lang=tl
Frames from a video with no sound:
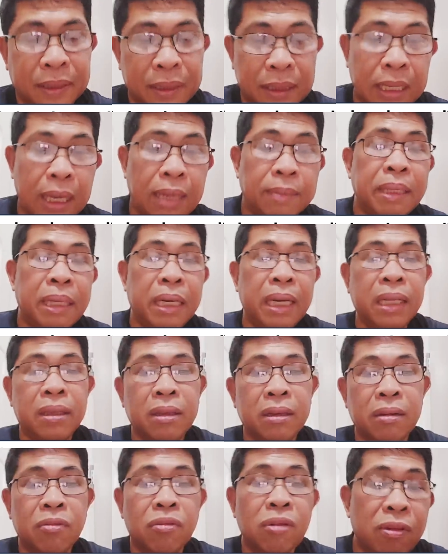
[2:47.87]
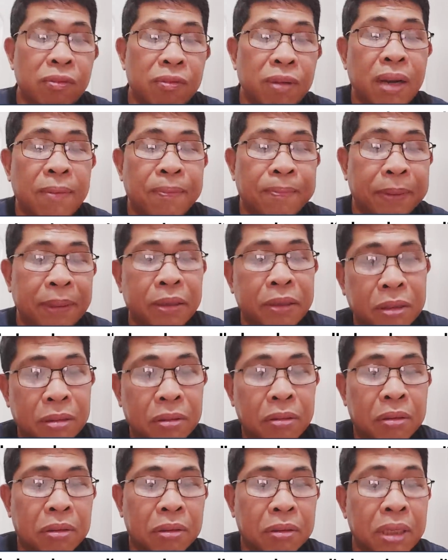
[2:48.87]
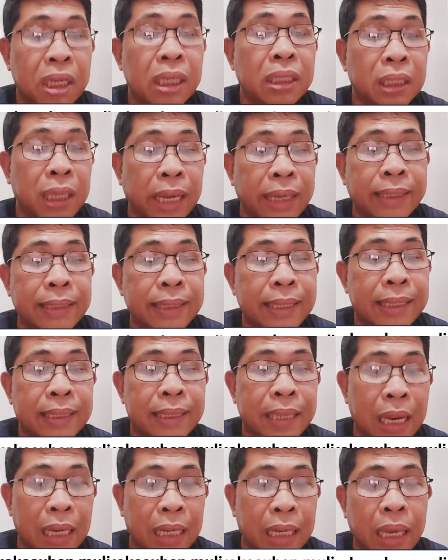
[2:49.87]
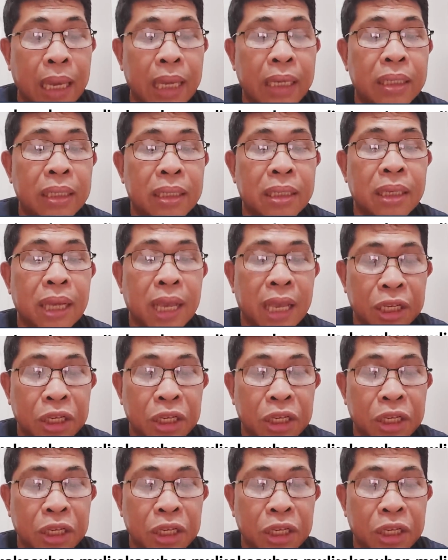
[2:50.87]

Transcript: Sabi rito, we will pursue these cases against